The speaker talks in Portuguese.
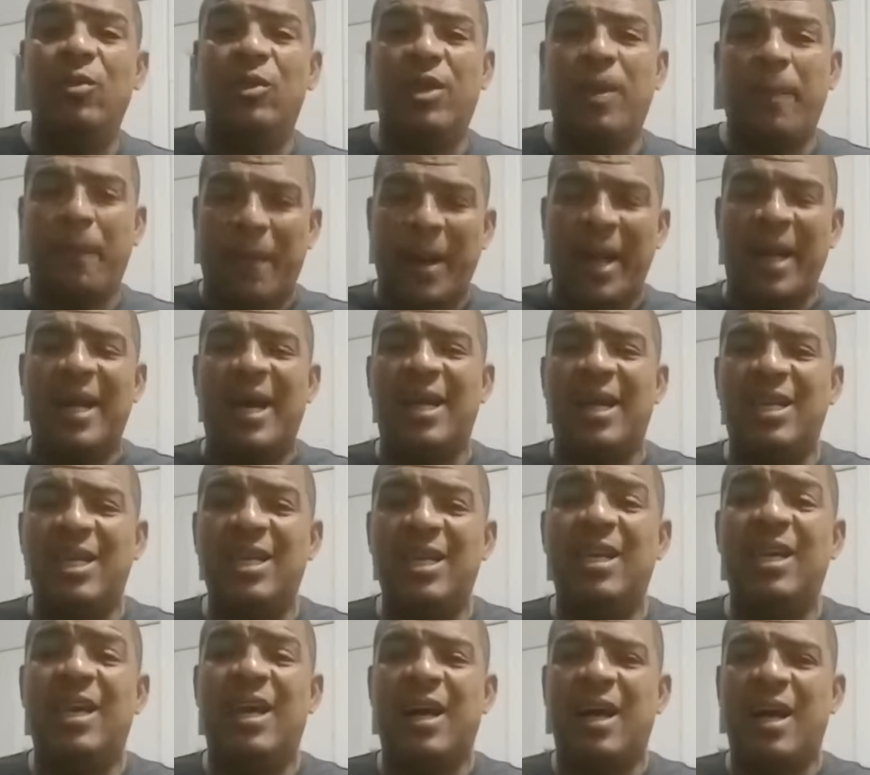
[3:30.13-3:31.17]
que
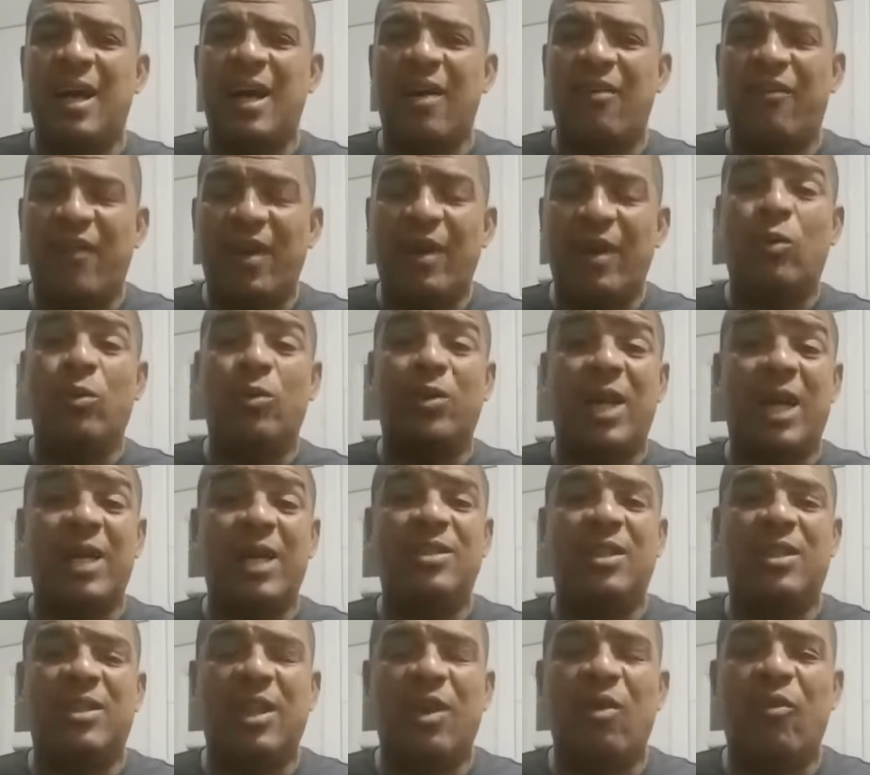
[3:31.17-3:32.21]
pagaria a
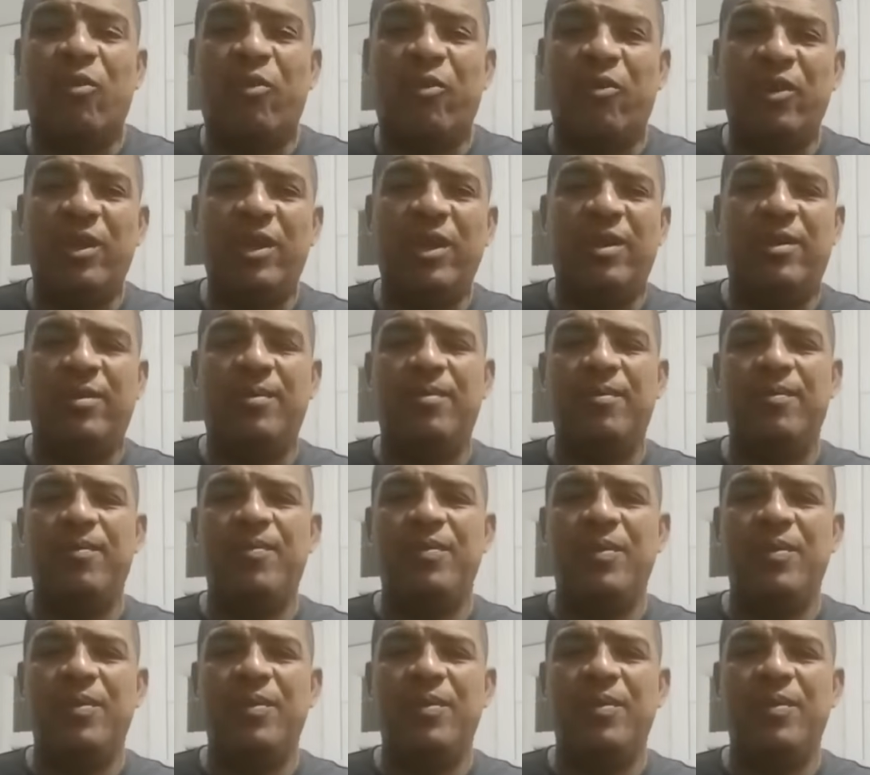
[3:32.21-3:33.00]
faculdade até o fim,